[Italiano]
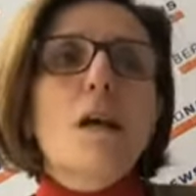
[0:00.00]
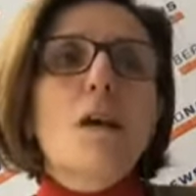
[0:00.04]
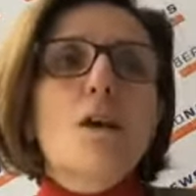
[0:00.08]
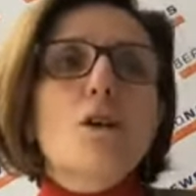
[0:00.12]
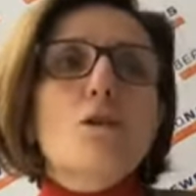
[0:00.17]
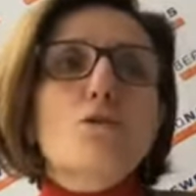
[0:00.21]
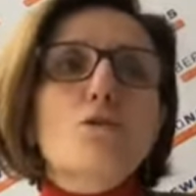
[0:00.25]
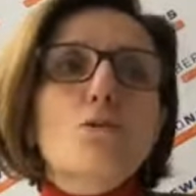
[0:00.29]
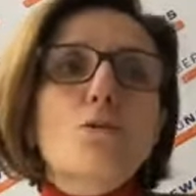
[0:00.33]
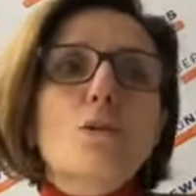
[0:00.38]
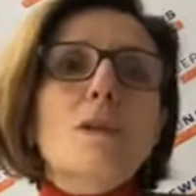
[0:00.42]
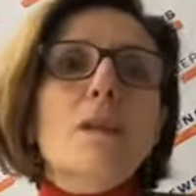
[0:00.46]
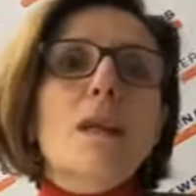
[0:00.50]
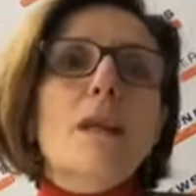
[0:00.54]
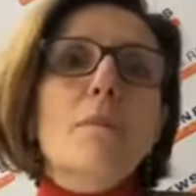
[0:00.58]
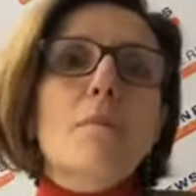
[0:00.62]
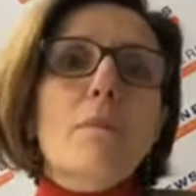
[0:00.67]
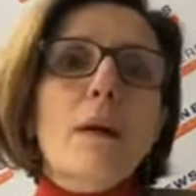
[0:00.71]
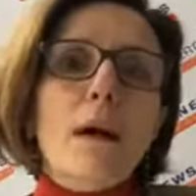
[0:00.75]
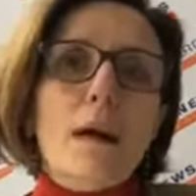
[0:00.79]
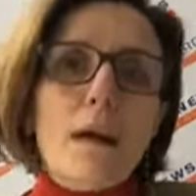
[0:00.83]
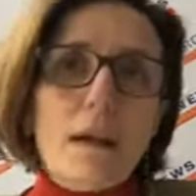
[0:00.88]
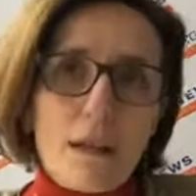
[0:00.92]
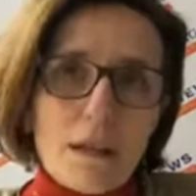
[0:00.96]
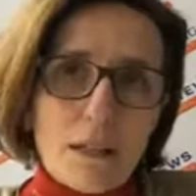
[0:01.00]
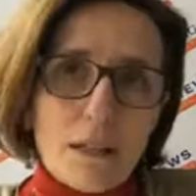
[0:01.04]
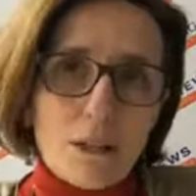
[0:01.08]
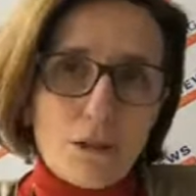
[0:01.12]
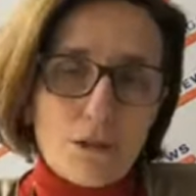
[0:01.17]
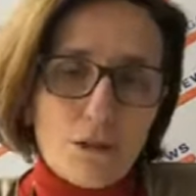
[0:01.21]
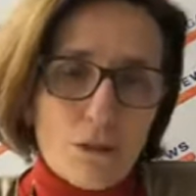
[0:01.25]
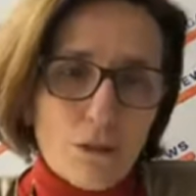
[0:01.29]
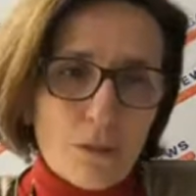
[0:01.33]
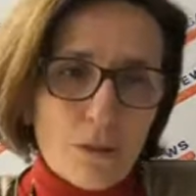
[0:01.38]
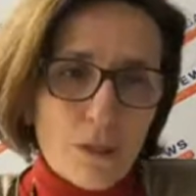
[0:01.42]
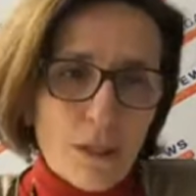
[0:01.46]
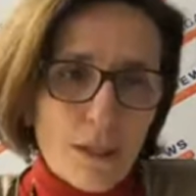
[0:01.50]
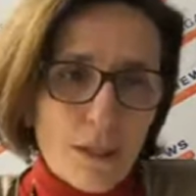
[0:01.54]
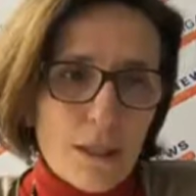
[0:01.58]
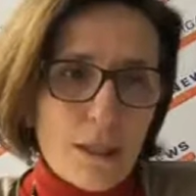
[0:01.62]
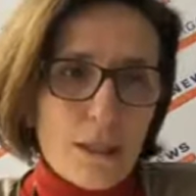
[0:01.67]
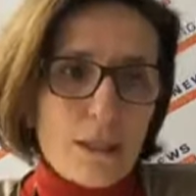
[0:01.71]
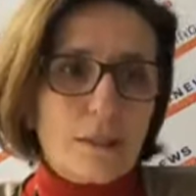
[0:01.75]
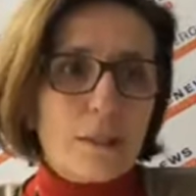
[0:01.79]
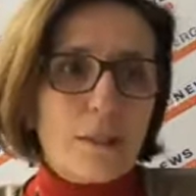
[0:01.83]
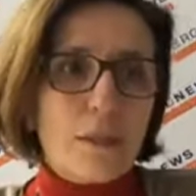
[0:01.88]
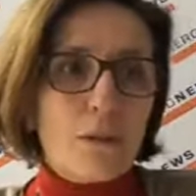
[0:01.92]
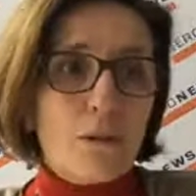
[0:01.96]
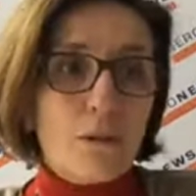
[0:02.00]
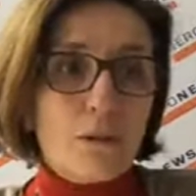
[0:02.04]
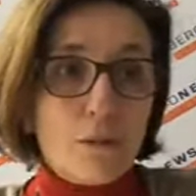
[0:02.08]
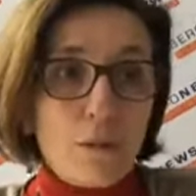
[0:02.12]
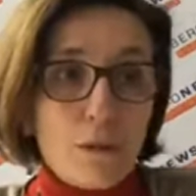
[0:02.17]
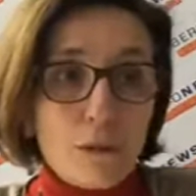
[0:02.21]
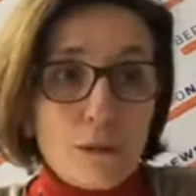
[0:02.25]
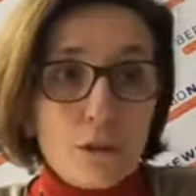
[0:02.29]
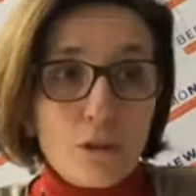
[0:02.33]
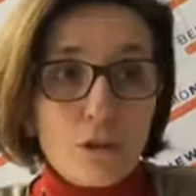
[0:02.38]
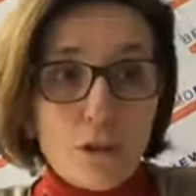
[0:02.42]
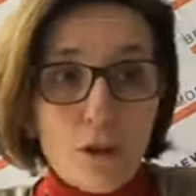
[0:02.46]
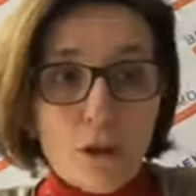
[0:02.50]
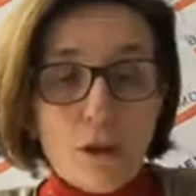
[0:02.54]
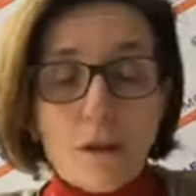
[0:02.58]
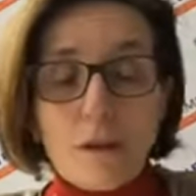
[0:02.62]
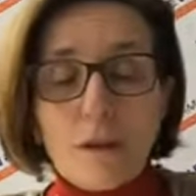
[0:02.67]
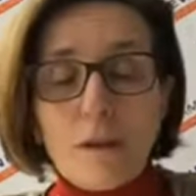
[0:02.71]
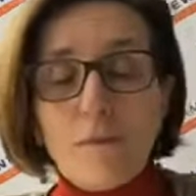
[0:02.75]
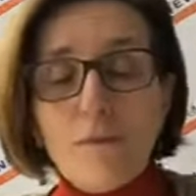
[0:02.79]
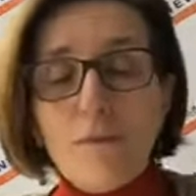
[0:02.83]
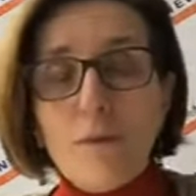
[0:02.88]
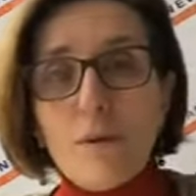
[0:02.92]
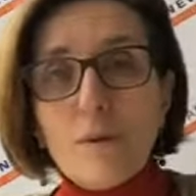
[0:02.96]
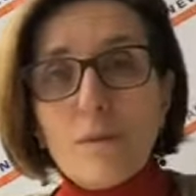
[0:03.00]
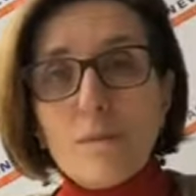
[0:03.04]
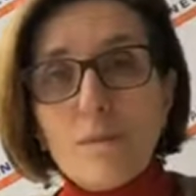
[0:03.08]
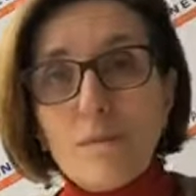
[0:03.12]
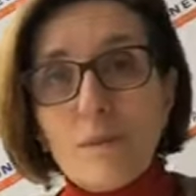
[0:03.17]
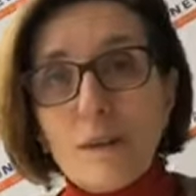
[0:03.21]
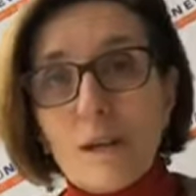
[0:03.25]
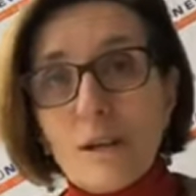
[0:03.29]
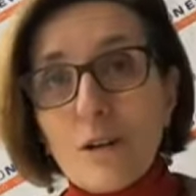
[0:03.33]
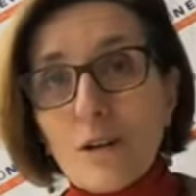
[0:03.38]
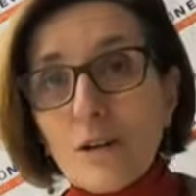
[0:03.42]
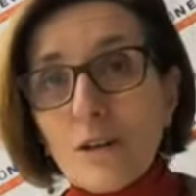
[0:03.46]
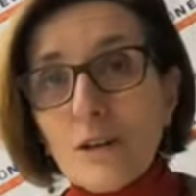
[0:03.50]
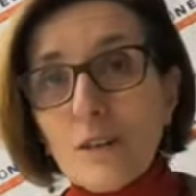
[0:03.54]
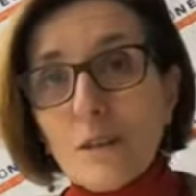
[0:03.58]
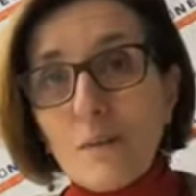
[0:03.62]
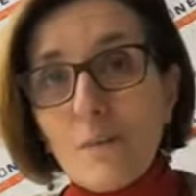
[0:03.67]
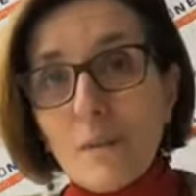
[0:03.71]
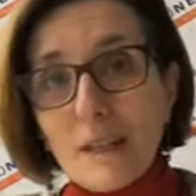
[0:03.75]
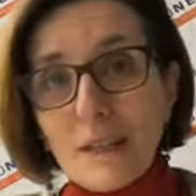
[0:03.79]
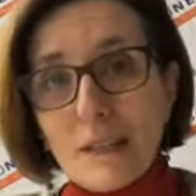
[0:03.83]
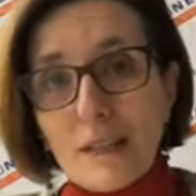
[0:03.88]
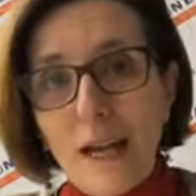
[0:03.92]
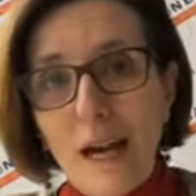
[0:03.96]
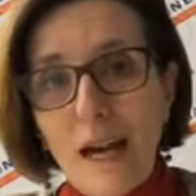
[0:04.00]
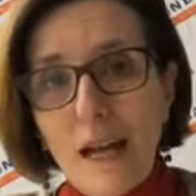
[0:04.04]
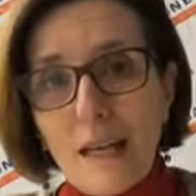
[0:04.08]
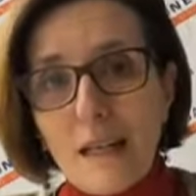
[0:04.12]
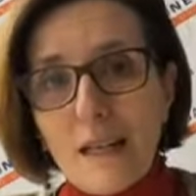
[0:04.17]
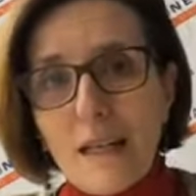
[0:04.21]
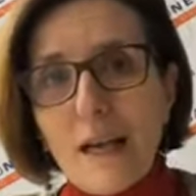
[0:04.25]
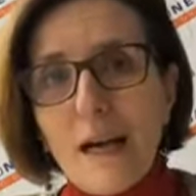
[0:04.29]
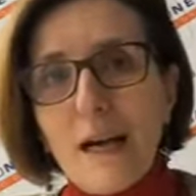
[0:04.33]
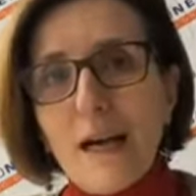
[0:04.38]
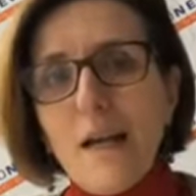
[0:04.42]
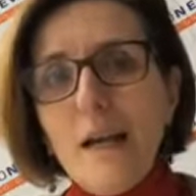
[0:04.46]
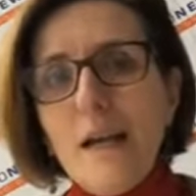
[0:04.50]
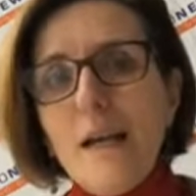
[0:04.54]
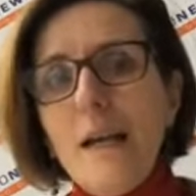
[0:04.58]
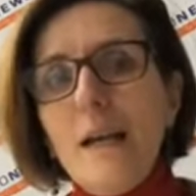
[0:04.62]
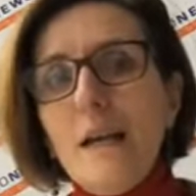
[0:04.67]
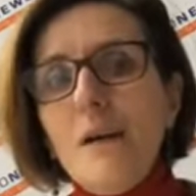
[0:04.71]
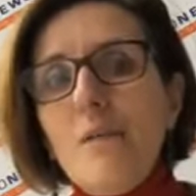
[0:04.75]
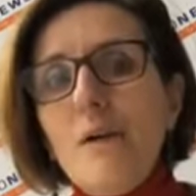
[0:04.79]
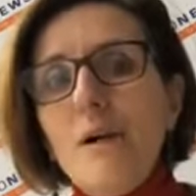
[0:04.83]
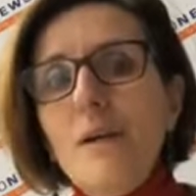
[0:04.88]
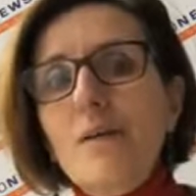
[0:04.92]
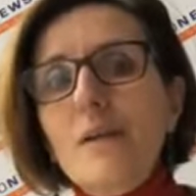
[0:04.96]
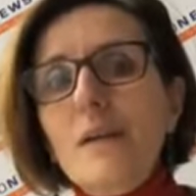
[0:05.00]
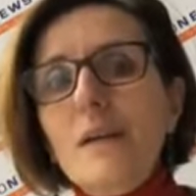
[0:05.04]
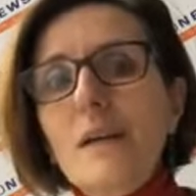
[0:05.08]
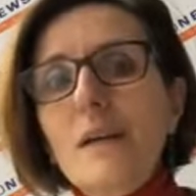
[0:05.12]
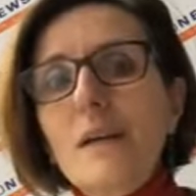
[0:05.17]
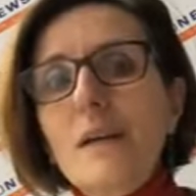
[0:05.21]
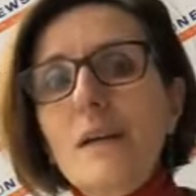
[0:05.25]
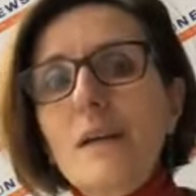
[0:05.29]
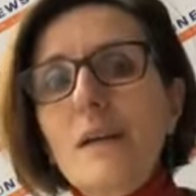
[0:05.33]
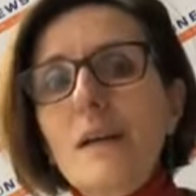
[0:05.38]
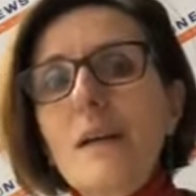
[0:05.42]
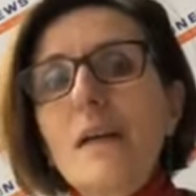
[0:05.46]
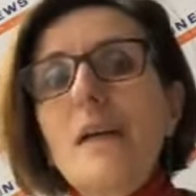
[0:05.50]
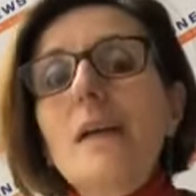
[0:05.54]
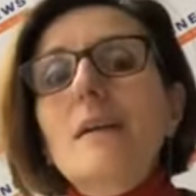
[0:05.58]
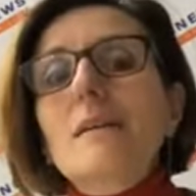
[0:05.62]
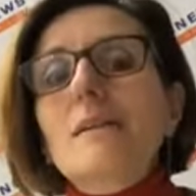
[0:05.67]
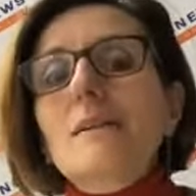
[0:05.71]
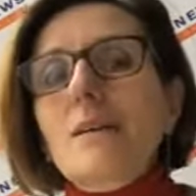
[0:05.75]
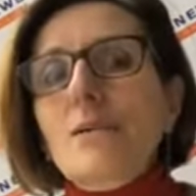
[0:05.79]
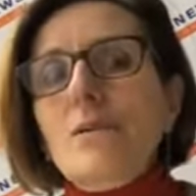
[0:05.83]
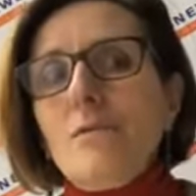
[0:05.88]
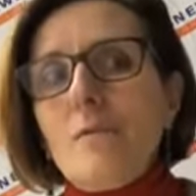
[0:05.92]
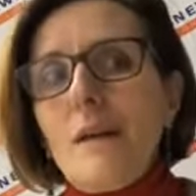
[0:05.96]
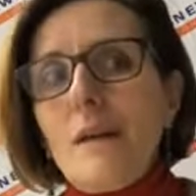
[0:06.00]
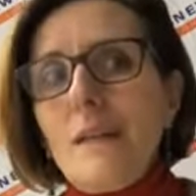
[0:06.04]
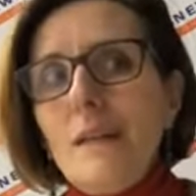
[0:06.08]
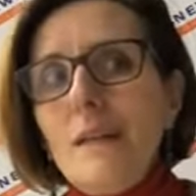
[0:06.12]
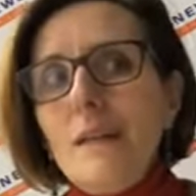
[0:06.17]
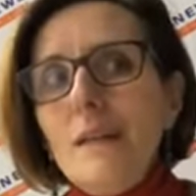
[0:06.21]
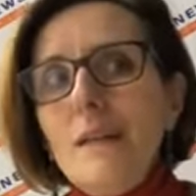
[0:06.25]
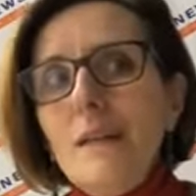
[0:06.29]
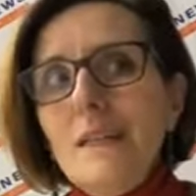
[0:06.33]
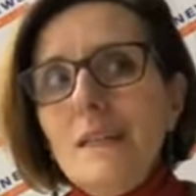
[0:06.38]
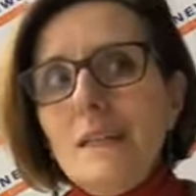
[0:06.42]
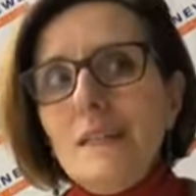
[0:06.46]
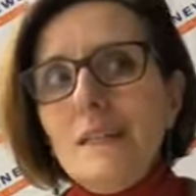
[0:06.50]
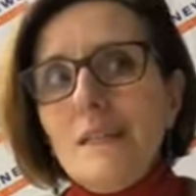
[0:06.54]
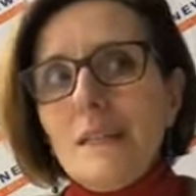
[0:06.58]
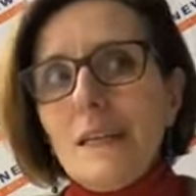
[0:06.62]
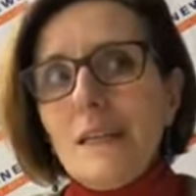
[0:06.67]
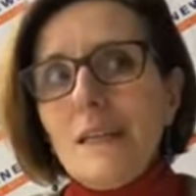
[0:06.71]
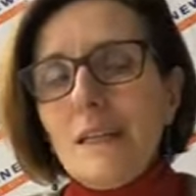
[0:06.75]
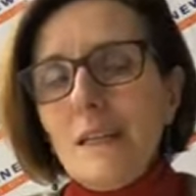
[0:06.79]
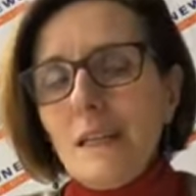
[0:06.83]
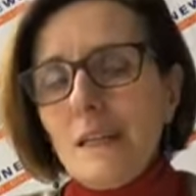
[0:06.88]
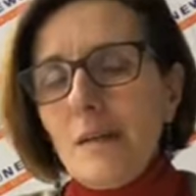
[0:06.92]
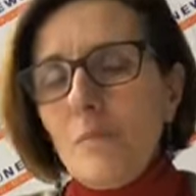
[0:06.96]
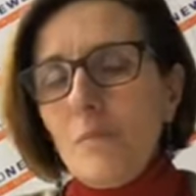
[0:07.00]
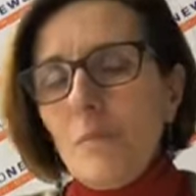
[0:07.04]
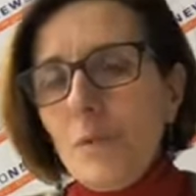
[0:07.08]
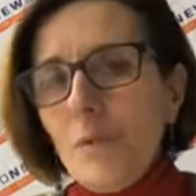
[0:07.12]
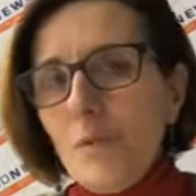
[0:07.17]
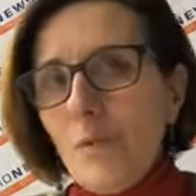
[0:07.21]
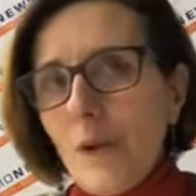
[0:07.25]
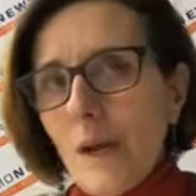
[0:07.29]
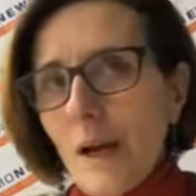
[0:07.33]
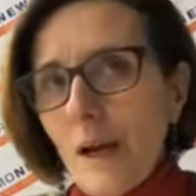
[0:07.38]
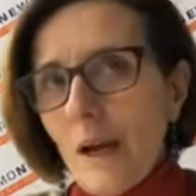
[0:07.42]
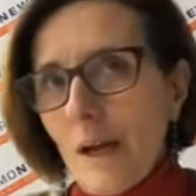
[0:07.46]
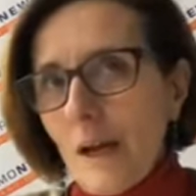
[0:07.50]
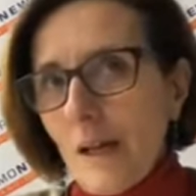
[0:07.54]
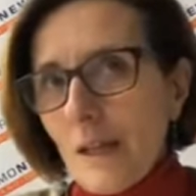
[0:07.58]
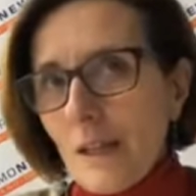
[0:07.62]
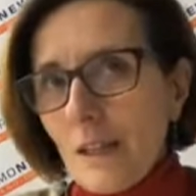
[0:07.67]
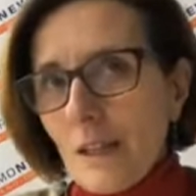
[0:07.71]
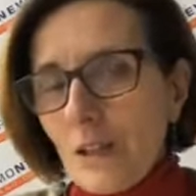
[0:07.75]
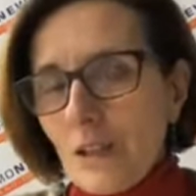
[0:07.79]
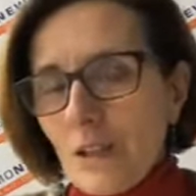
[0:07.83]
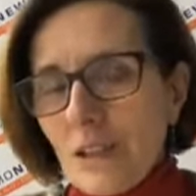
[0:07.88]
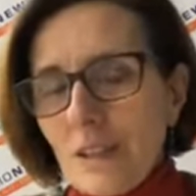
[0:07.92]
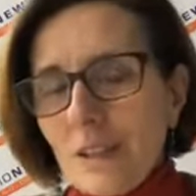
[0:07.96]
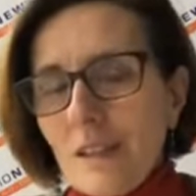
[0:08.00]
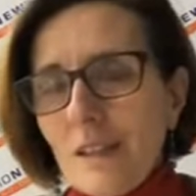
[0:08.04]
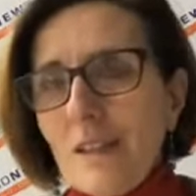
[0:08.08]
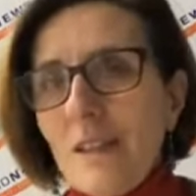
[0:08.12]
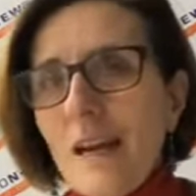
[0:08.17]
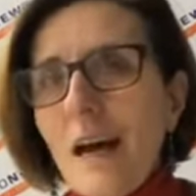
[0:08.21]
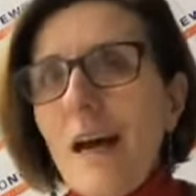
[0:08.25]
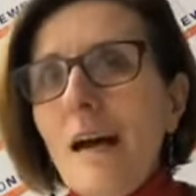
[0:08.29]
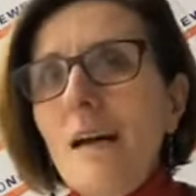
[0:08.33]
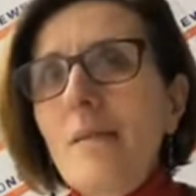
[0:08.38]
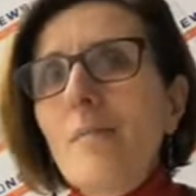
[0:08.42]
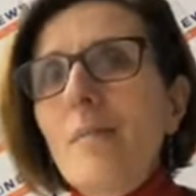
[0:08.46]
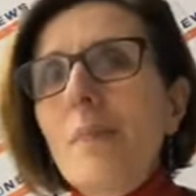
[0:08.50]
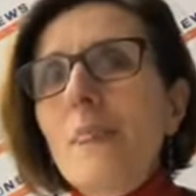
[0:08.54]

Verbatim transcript: Sul tema regione, secondo me si gioca una, for- una grossa battaglia e, che, e secondo me lì si sente di più la, la necessità